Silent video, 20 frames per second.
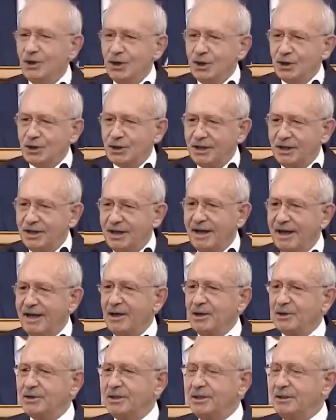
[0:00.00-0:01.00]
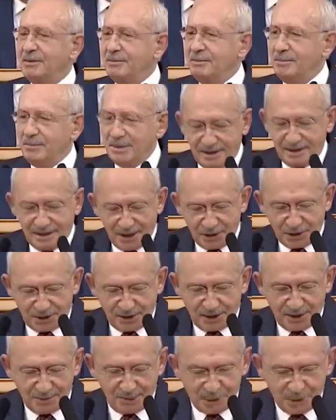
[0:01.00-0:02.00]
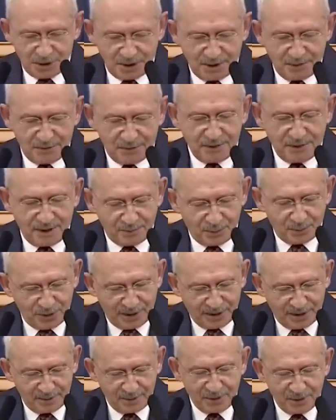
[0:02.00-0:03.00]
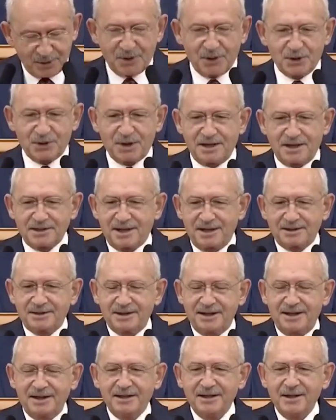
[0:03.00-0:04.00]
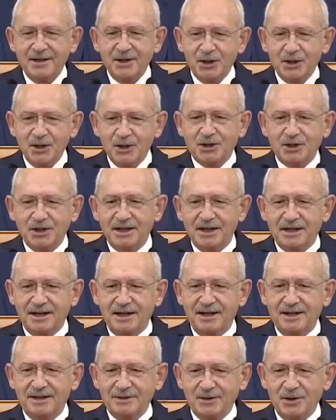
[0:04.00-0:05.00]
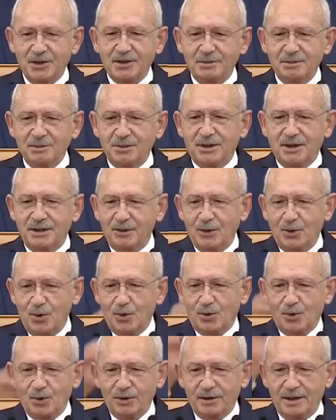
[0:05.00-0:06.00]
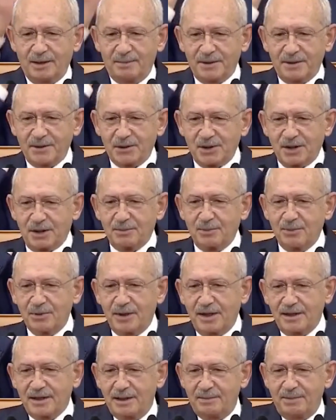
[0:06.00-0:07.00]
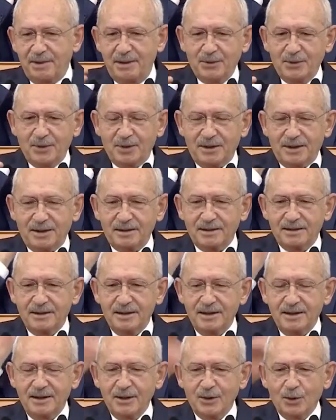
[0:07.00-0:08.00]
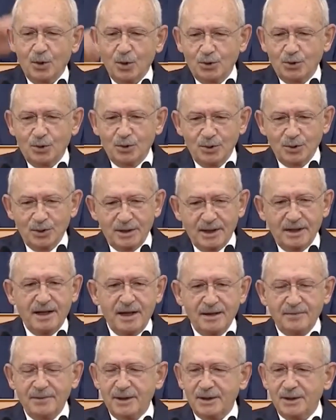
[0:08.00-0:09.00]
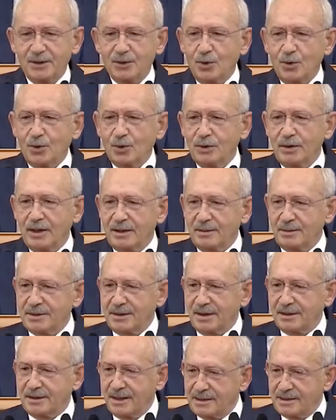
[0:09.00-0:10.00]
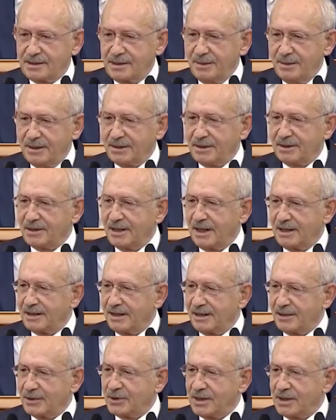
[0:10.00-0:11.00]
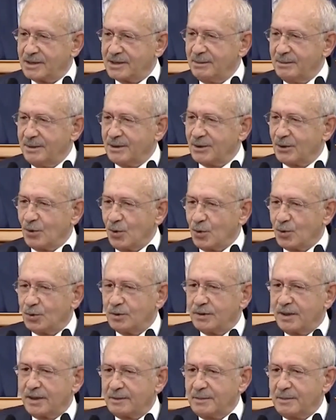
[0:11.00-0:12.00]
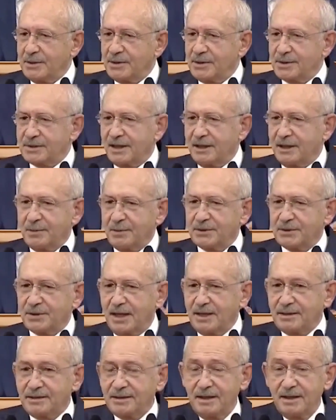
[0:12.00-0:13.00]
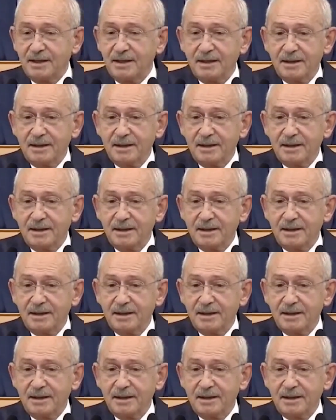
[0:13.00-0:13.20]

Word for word: İkili eğitim, birleştirilmiş sınıflar bunları bitireceğiz. Hatta iki yere dedim ki okul yapılacak. Bunlar yapamıyorlar. Oturun karar verin. Okulları bize teslim edin. Yerleri teslim edin. Okulları biz size yapacağız.